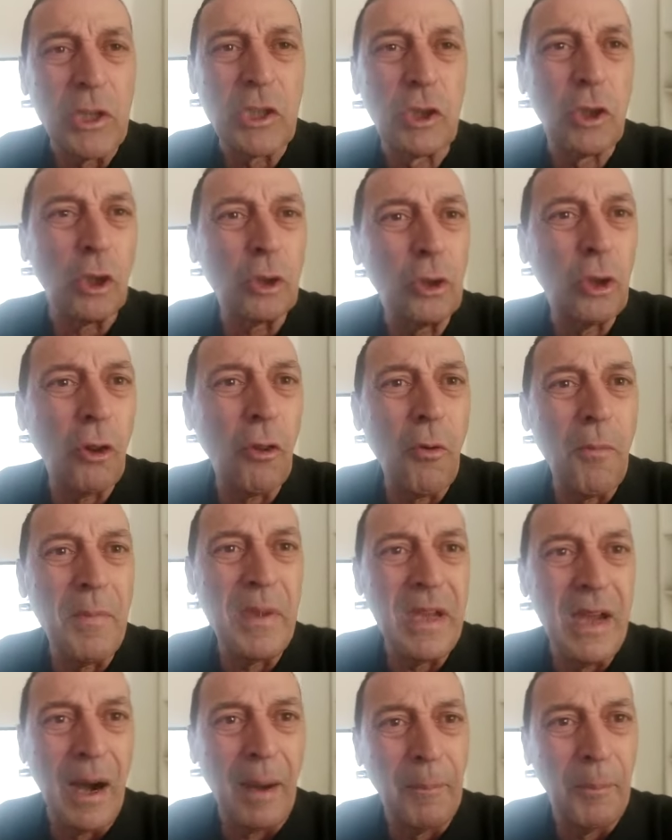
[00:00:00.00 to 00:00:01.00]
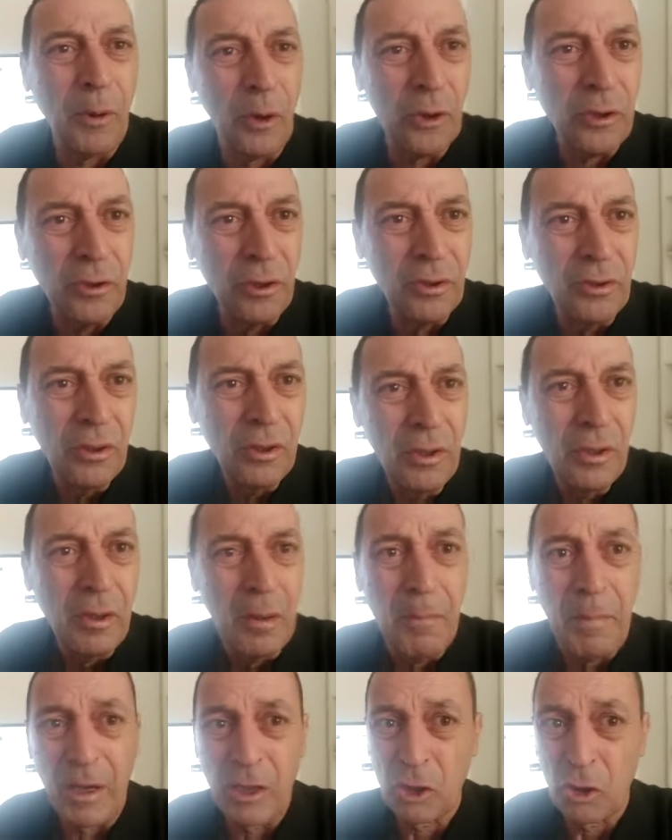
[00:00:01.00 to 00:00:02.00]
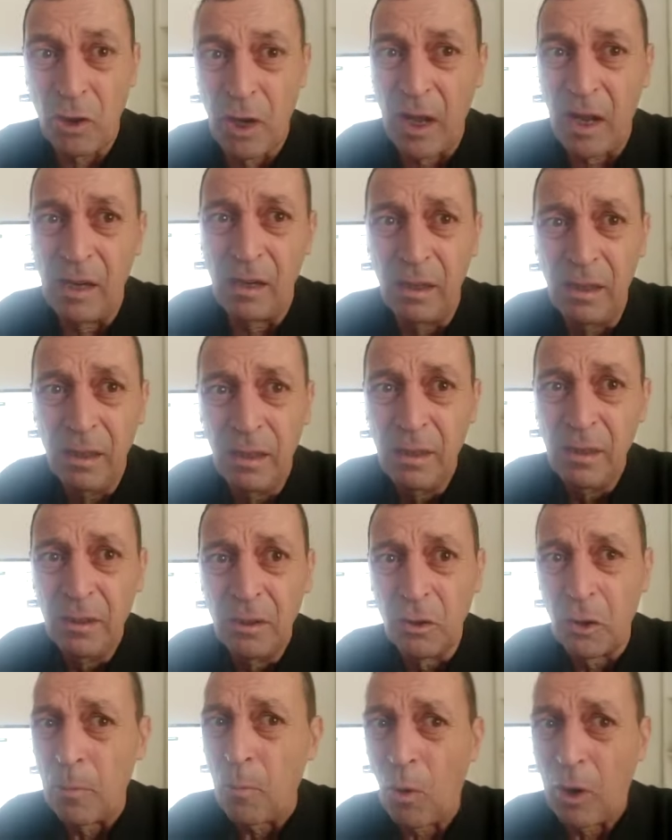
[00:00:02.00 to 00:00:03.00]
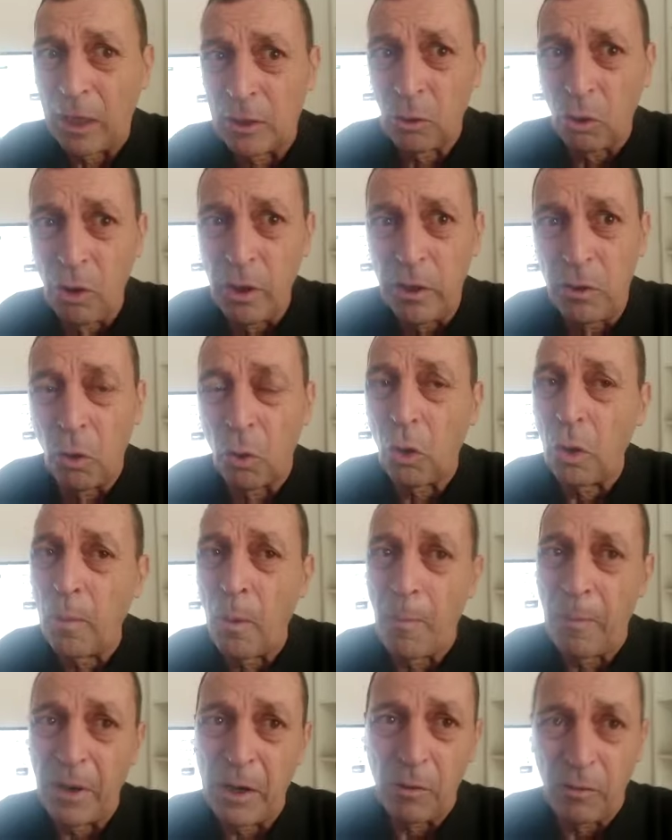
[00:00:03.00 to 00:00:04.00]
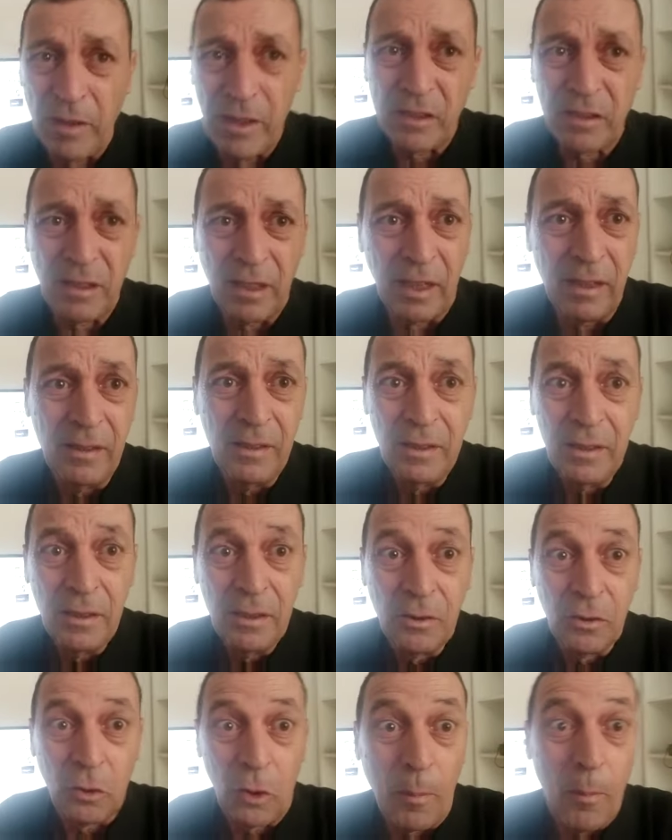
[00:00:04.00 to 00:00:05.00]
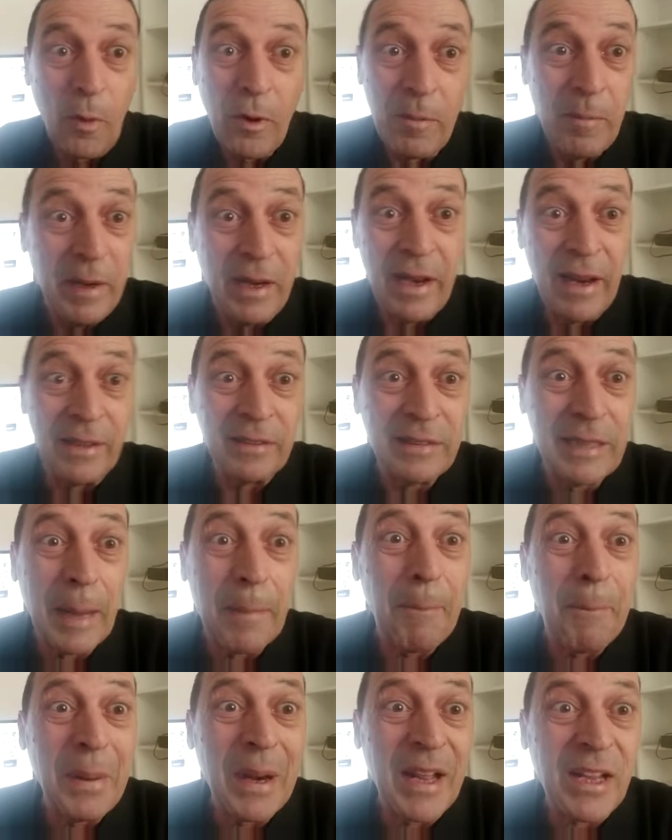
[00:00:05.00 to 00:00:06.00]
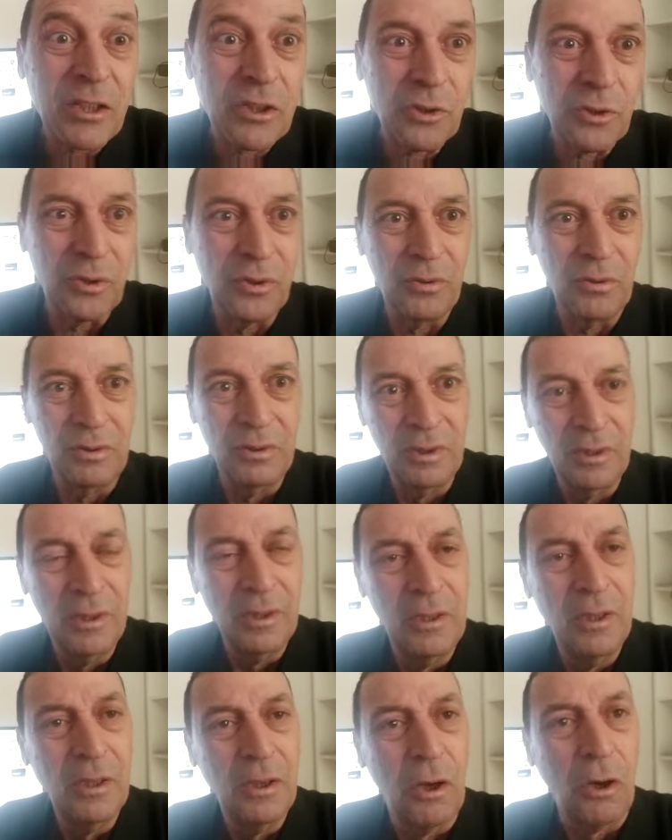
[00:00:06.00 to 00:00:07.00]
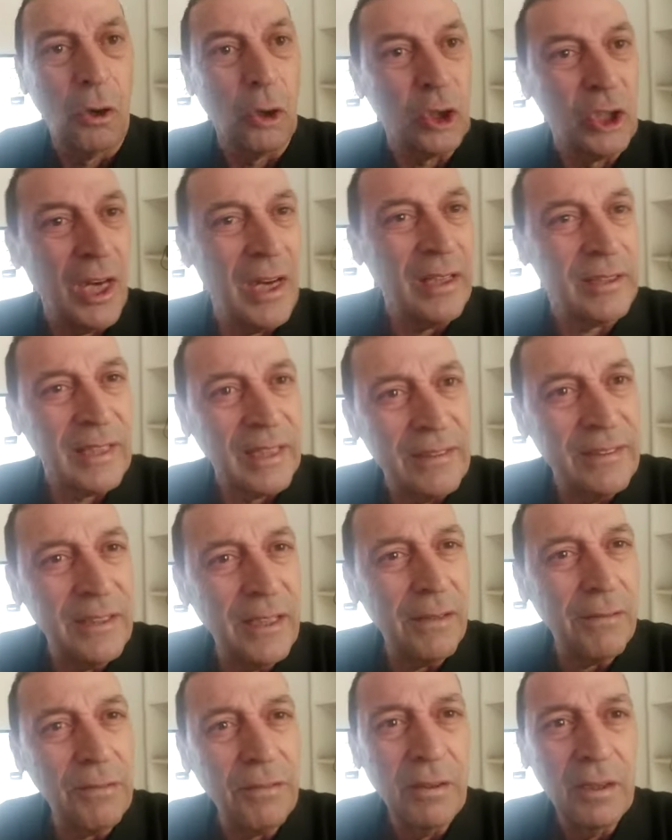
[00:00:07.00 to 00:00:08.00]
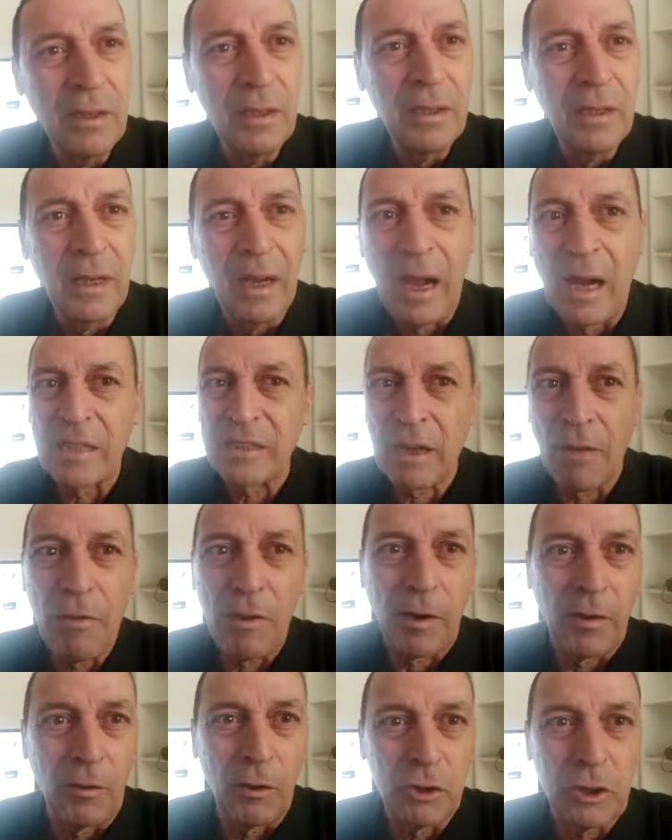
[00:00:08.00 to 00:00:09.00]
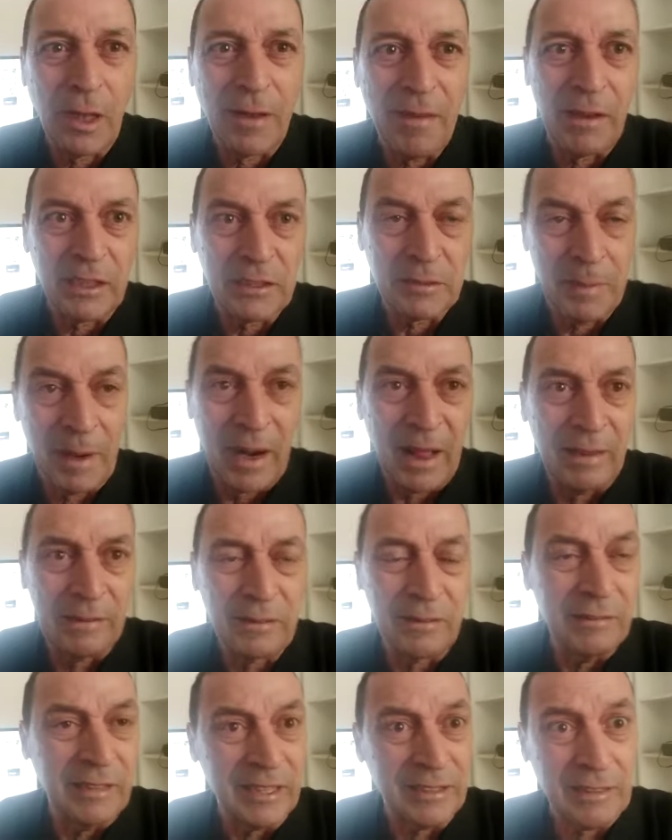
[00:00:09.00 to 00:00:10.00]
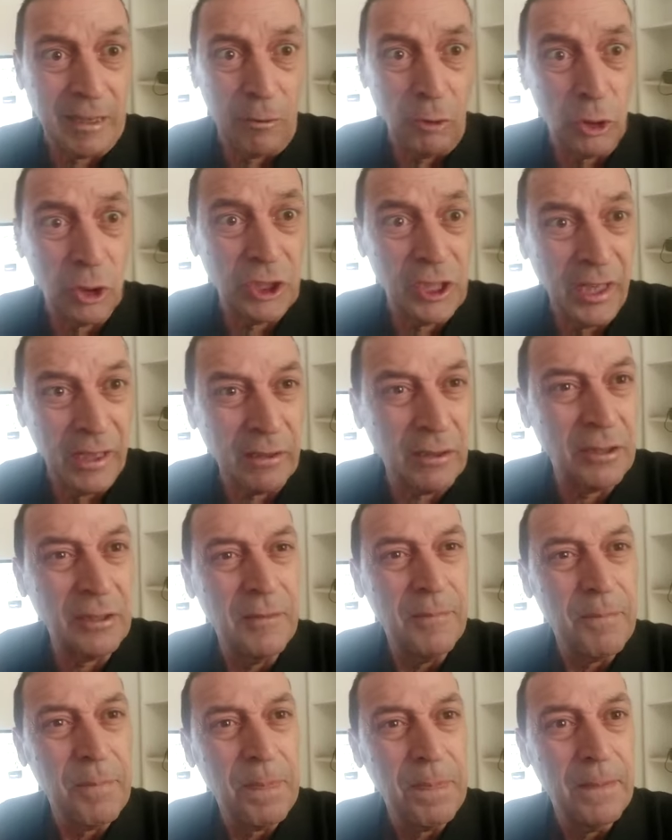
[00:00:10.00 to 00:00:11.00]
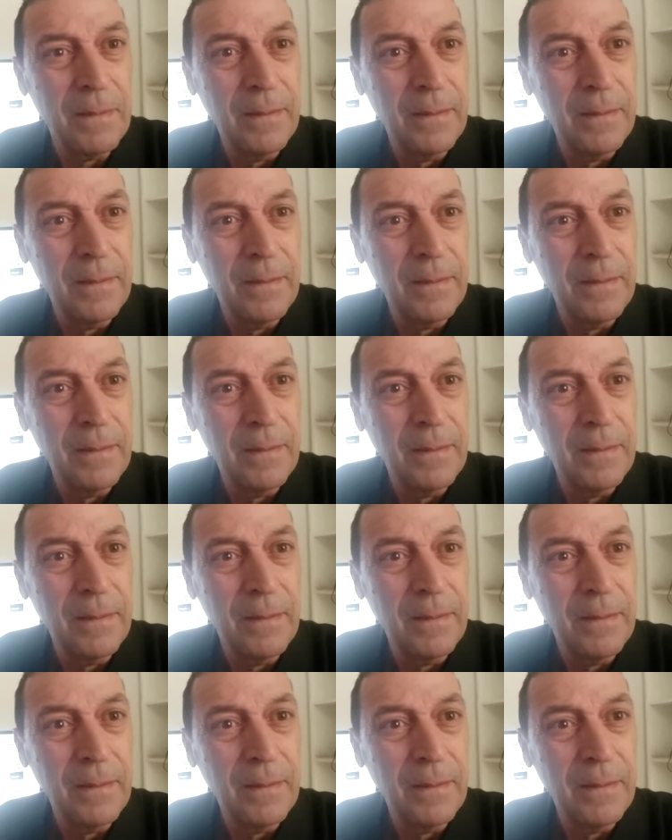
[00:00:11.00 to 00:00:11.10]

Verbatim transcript: Muestro todo mi apoyo personal, como católico, como periodista, como inminente preso José L. Sánchez, al sacerdote de Asbarat de Staronchers.